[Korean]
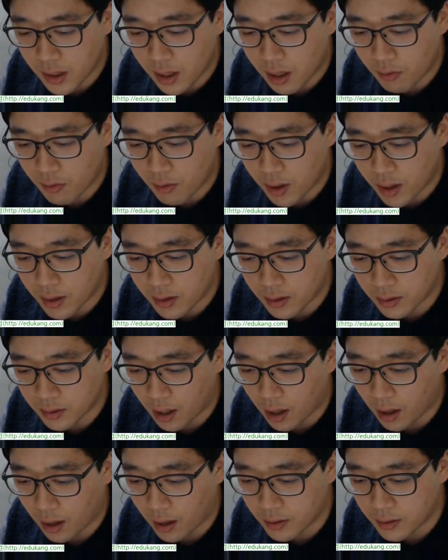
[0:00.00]
양호하여
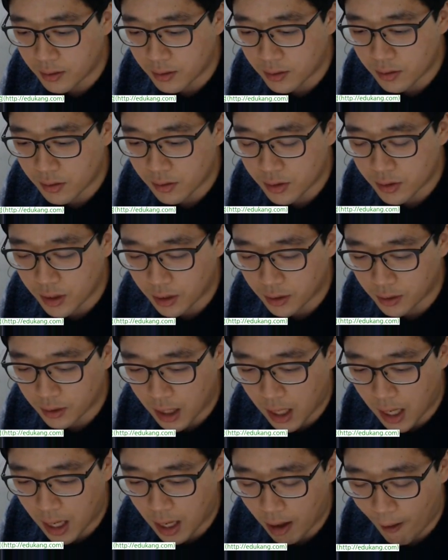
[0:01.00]
나간을
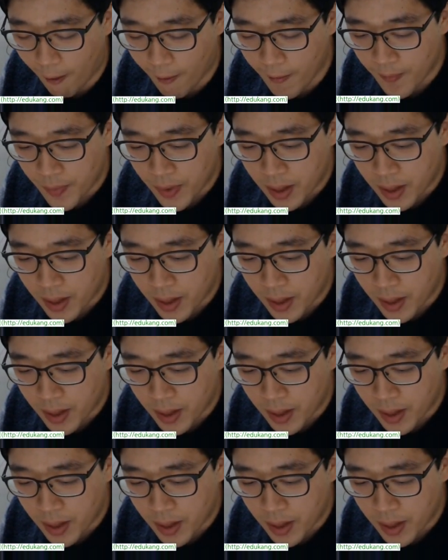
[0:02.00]
설치한다.